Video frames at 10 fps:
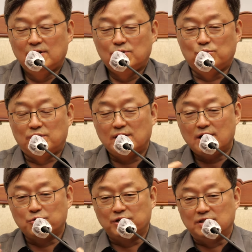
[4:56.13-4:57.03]
우리가
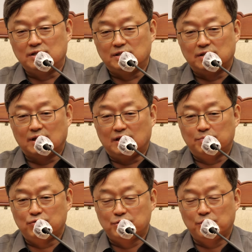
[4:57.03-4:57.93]
하고 있는 이
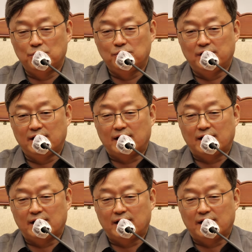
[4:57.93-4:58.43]
불교의